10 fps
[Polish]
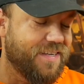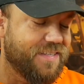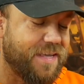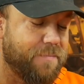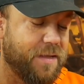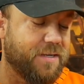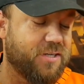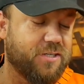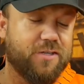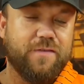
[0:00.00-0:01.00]
zabieg,
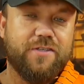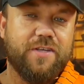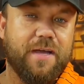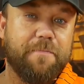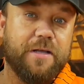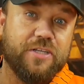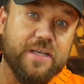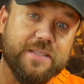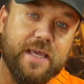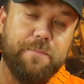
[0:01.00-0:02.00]
że rzeczywiście
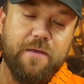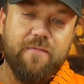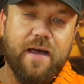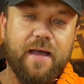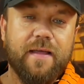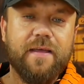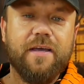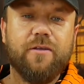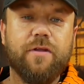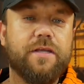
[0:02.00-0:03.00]
czeskie piwa,
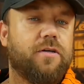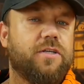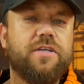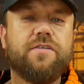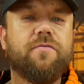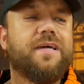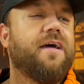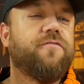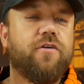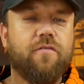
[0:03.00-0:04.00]
które niekoniecznie są
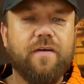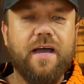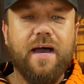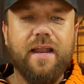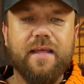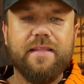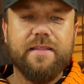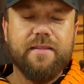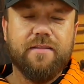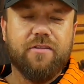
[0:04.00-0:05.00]
kraftowe, ale
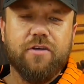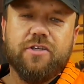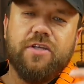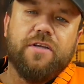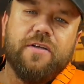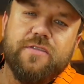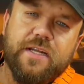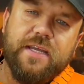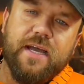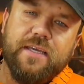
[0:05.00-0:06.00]
to jeszcze nie
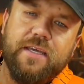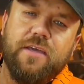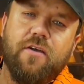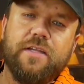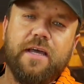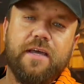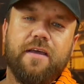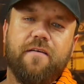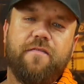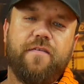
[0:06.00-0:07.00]
koncerniaki i one
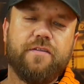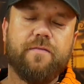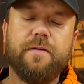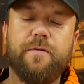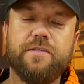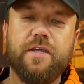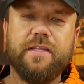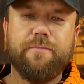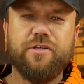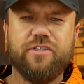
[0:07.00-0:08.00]
wchodzą na polski
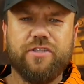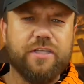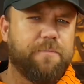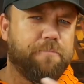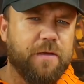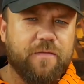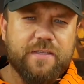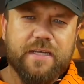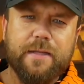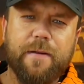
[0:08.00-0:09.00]
rynek, przecież tych piw
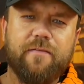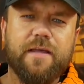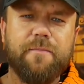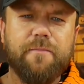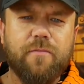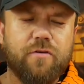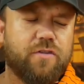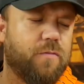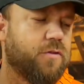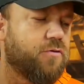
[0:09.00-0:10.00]
jest tak naprawdę
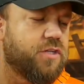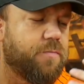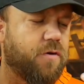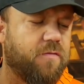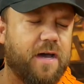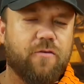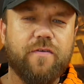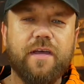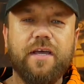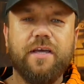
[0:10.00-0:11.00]
multum od różnych browarów
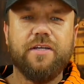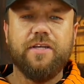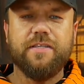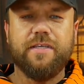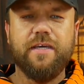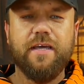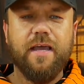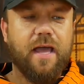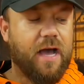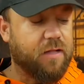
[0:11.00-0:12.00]
e, czeskich,
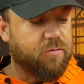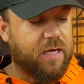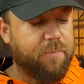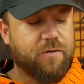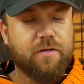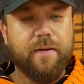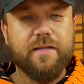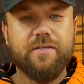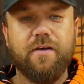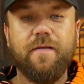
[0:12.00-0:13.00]
a tutaj proszę
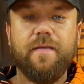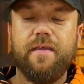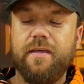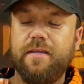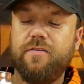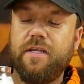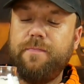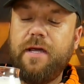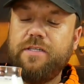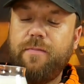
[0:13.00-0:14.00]
bardzo, coraz
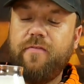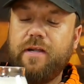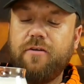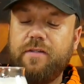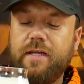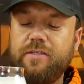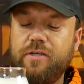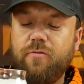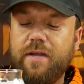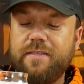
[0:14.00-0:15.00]
bardziej browar Konrad
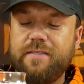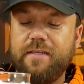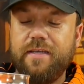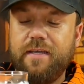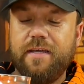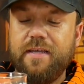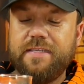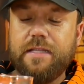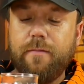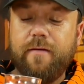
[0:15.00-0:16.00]
się u nas
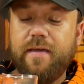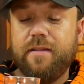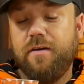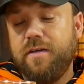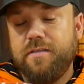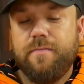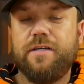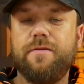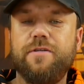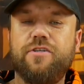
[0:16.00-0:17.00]
zanomawia, no i
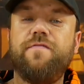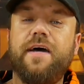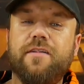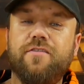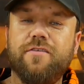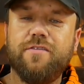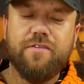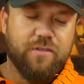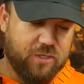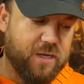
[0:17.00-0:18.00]
zobaczymy, czy warto
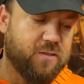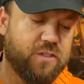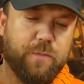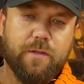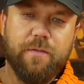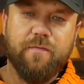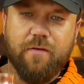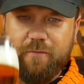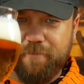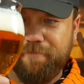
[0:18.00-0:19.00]
sięgnąć po to
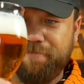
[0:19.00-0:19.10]
piwo.